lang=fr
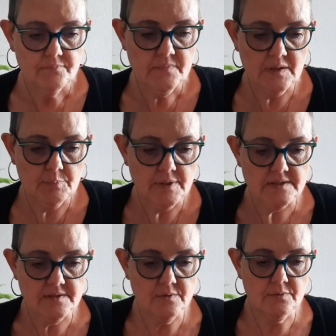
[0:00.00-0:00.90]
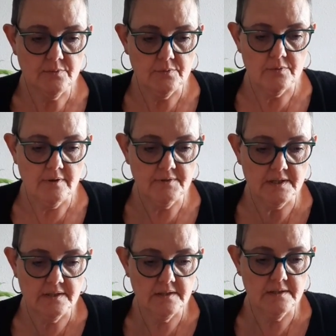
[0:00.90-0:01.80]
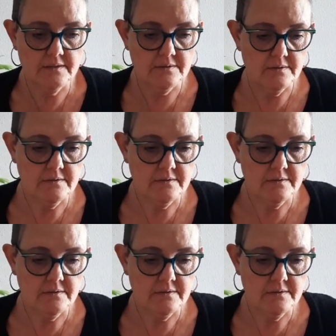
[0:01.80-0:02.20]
Des personnes euh, avec qui